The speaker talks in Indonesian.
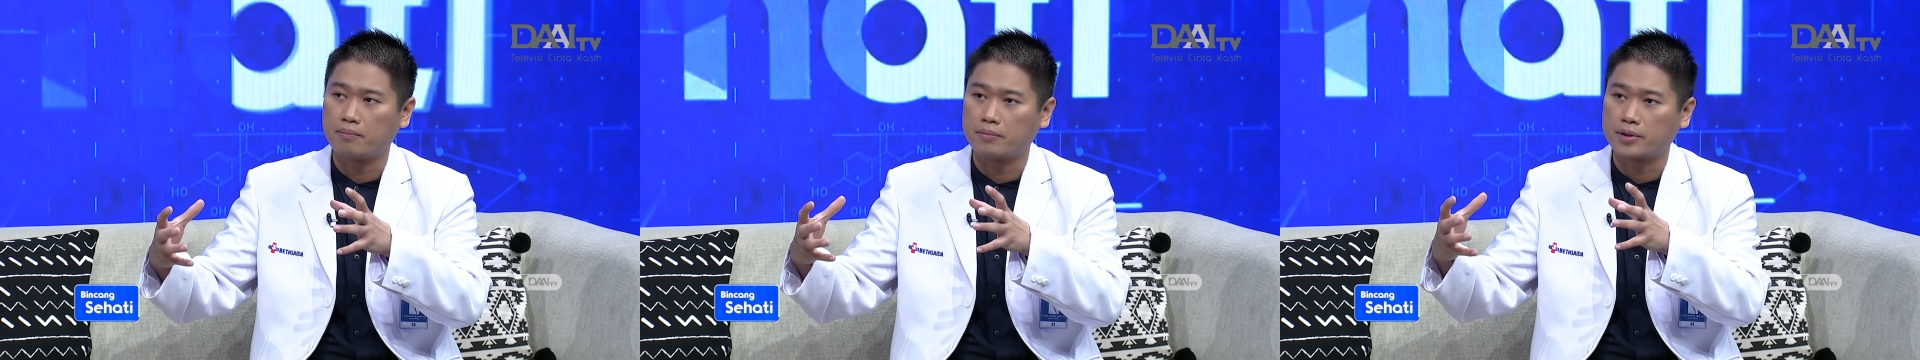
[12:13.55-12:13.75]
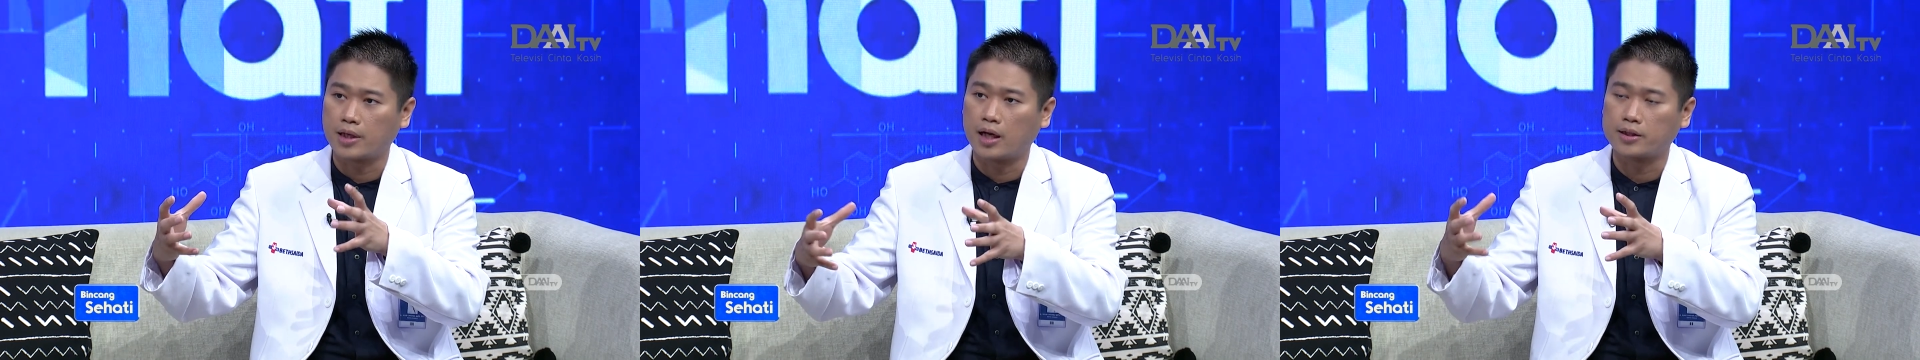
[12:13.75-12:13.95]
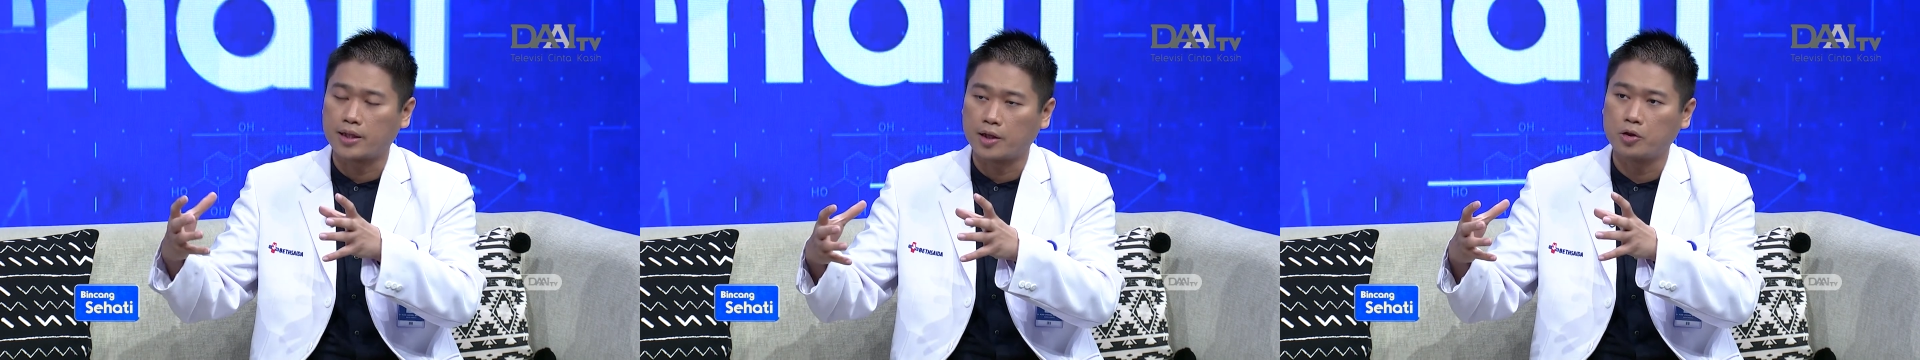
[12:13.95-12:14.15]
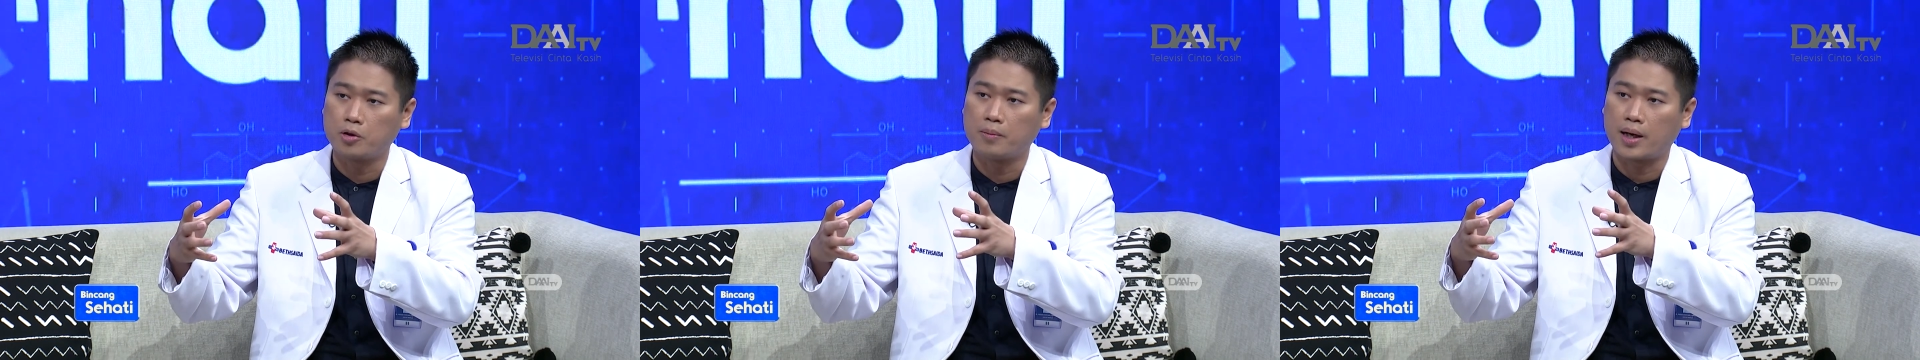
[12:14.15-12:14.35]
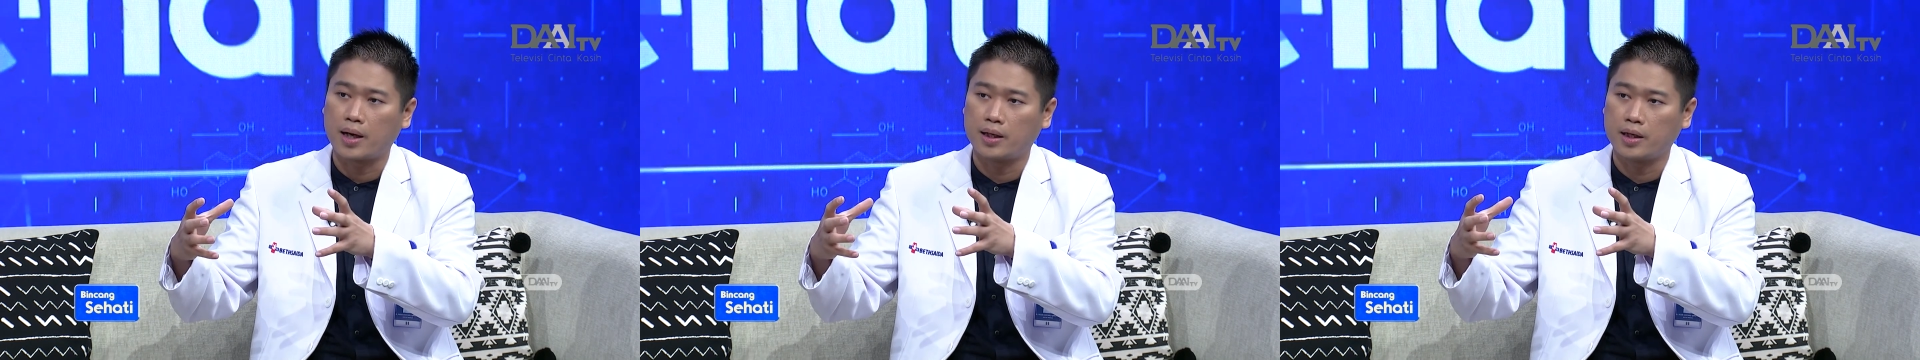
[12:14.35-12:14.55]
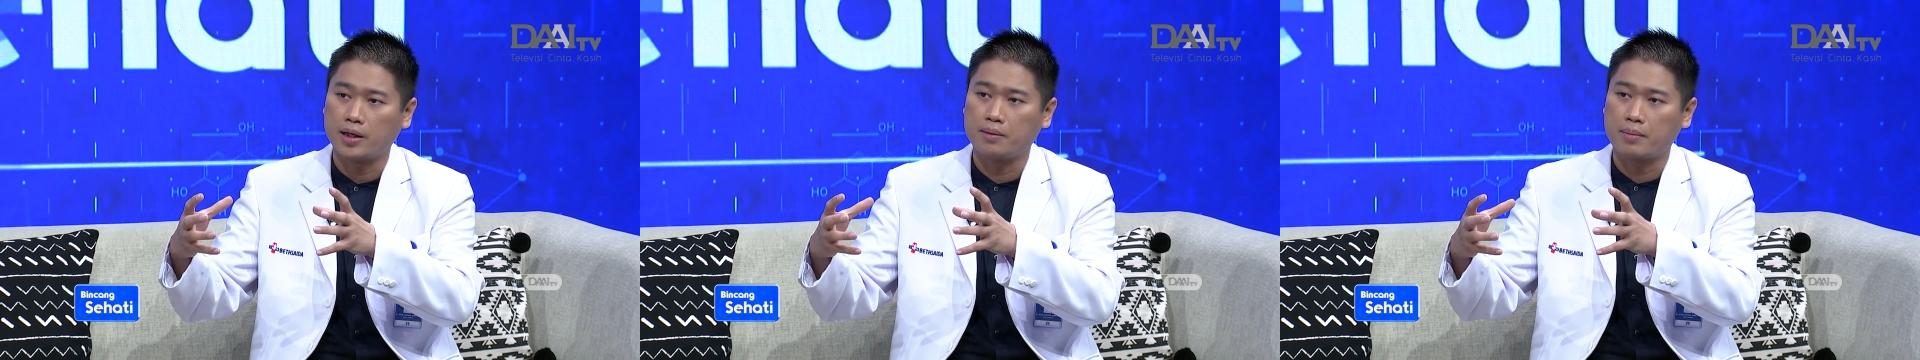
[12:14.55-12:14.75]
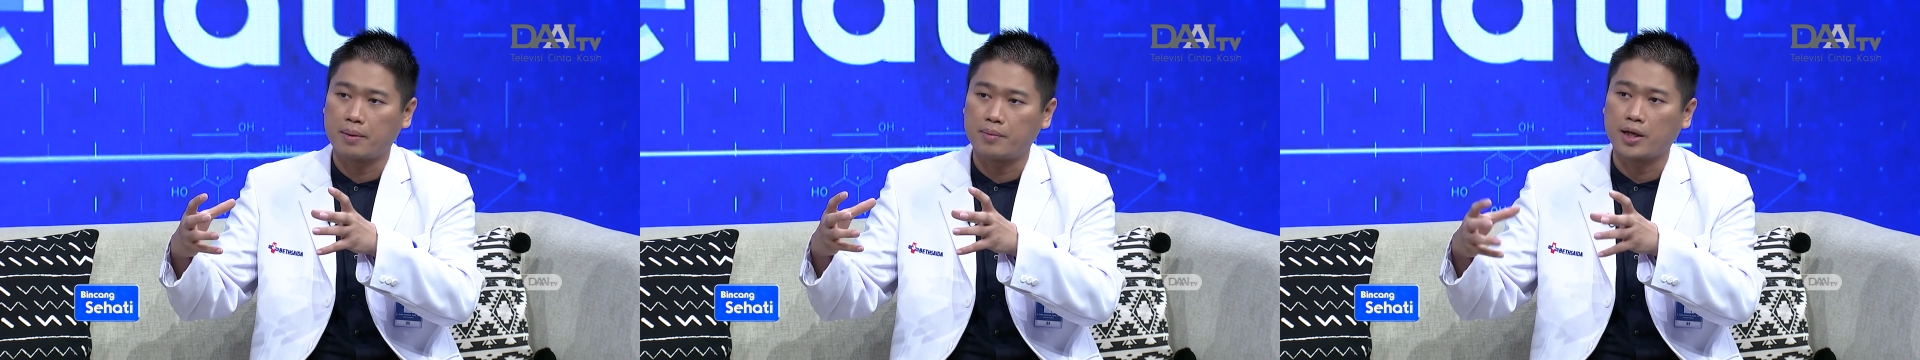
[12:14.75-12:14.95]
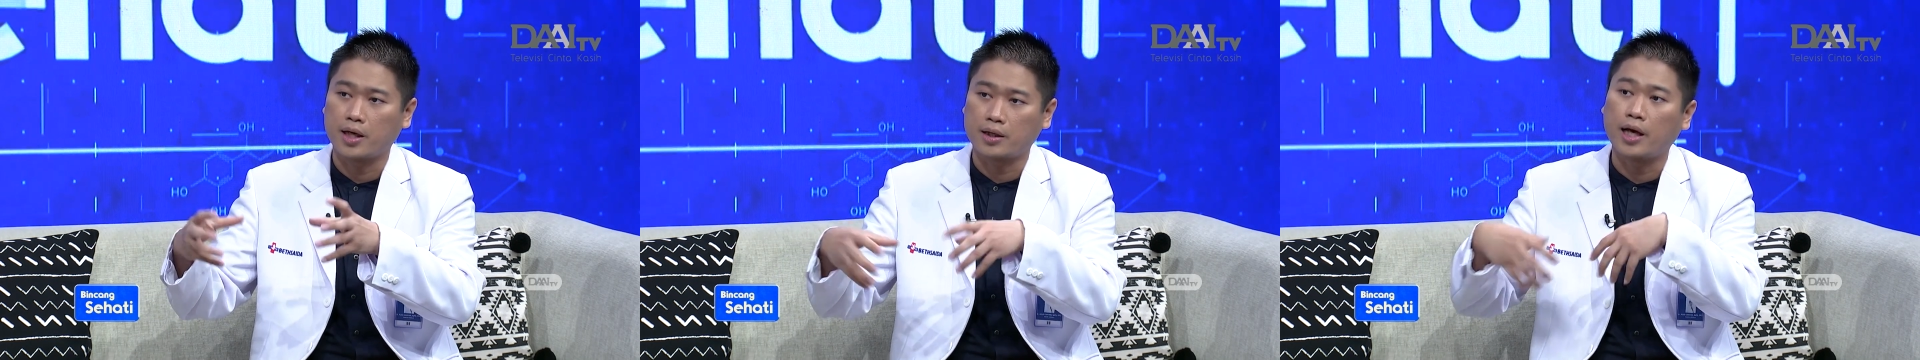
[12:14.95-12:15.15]
salah satu makanan yang
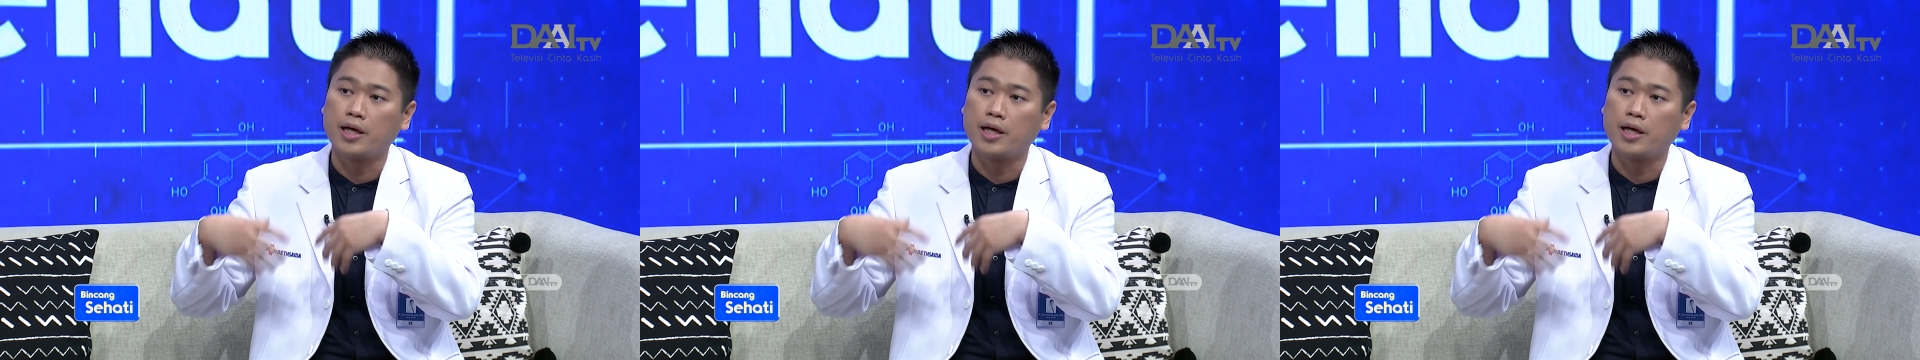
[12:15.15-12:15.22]
memang kita